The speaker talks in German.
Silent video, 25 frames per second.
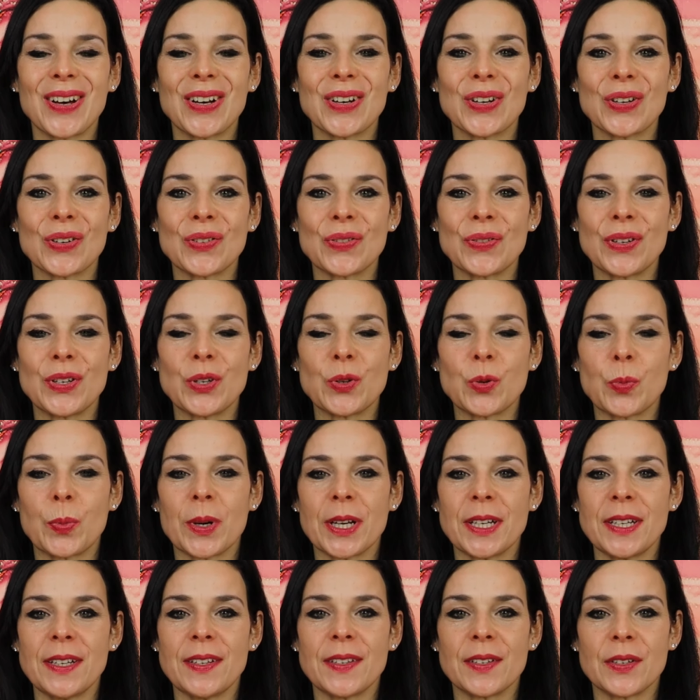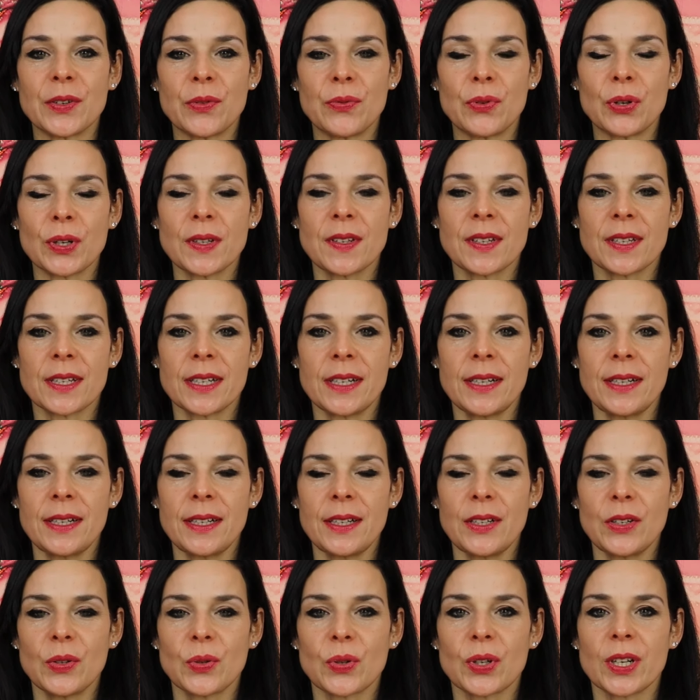und wie du über diese
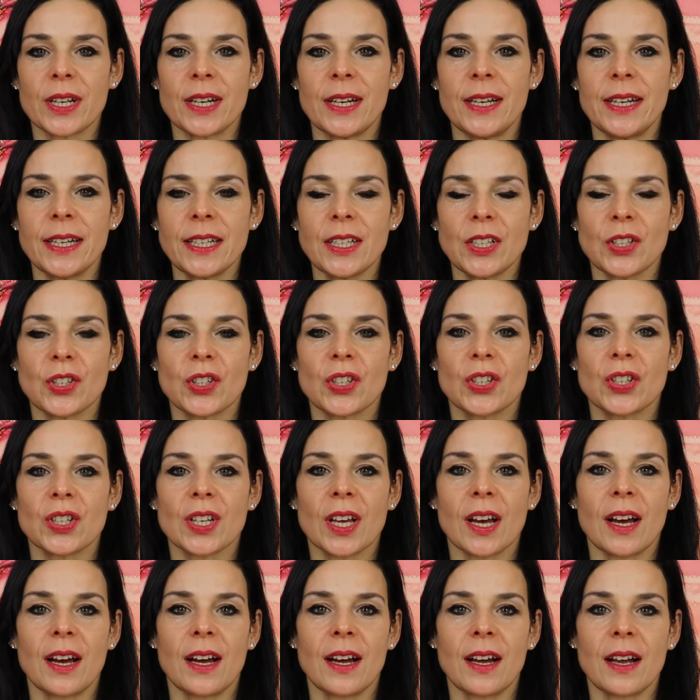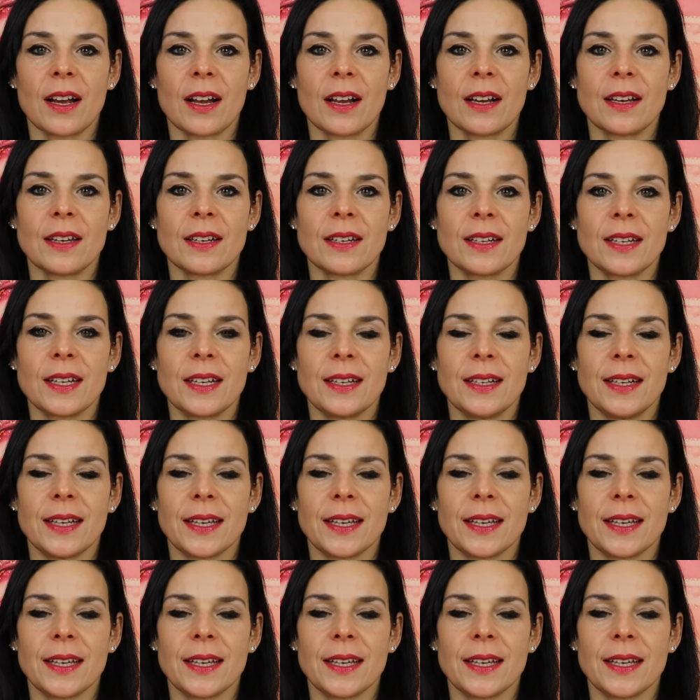Wurzeln oder Lichtstrahlen die